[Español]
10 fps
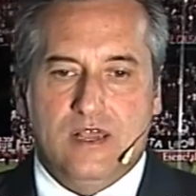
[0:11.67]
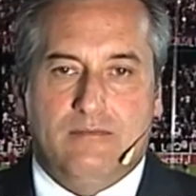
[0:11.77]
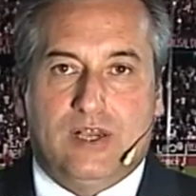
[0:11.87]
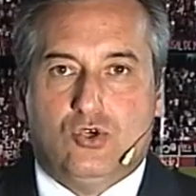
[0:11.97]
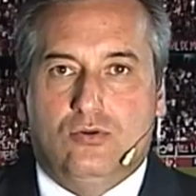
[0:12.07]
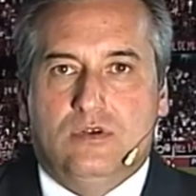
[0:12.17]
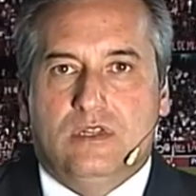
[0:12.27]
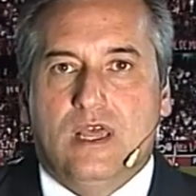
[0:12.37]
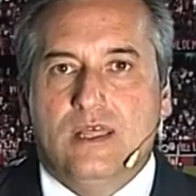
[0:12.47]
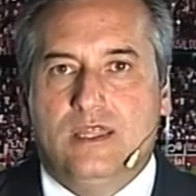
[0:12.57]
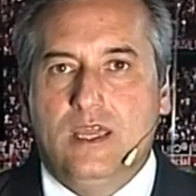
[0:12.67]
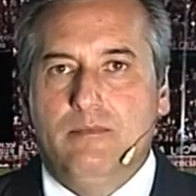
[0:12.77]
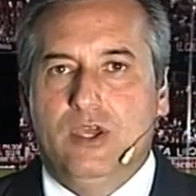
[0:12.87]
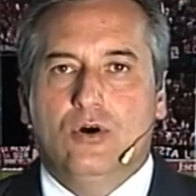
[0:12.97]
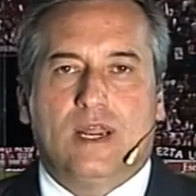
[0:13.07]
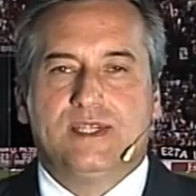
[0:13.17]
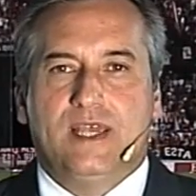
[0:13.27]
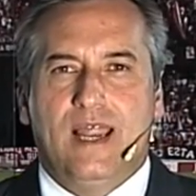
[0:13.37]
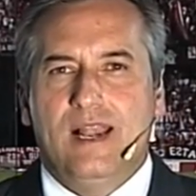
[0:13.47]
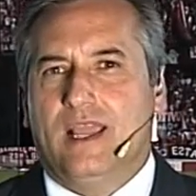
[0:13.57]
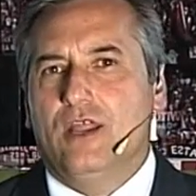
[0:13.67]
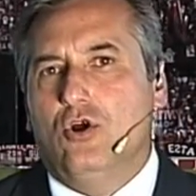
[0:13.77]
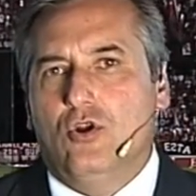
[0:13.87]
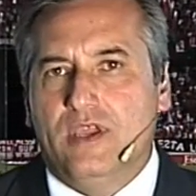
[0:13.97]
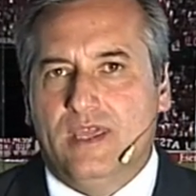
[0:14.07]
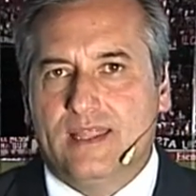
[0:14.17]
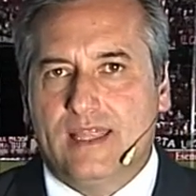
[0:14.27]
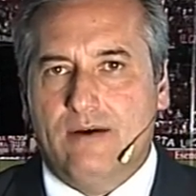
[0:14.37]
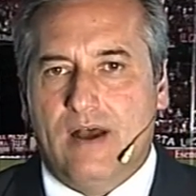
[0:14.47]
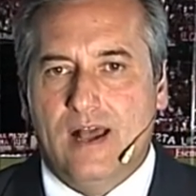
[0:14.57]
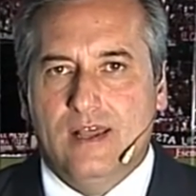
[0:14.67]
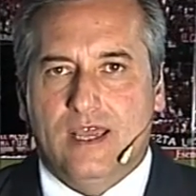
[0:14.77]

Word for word: más un tímido Arsenal que no lo inquietaba,